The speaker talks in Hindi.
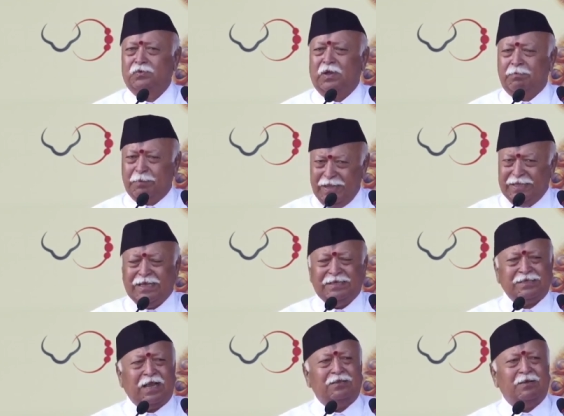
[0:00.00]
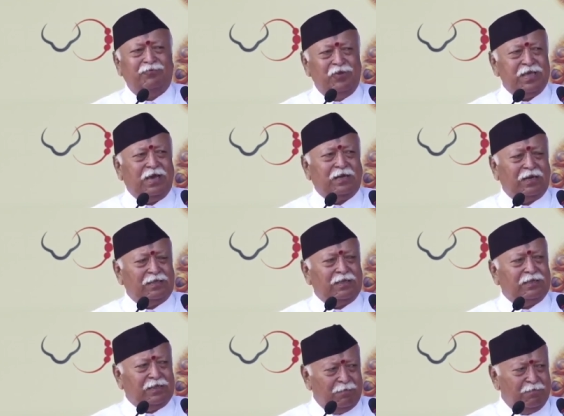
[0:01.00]
अपने देश का जब विचार
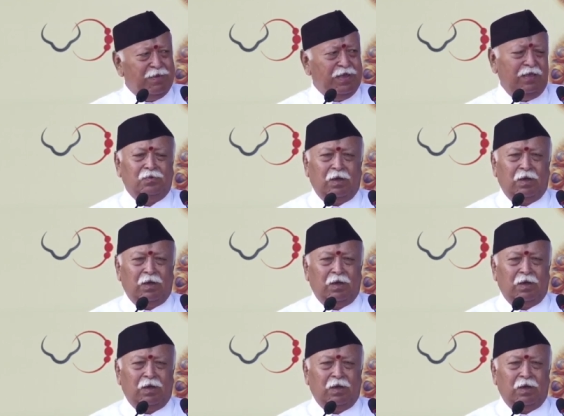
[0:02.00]
करते तब भी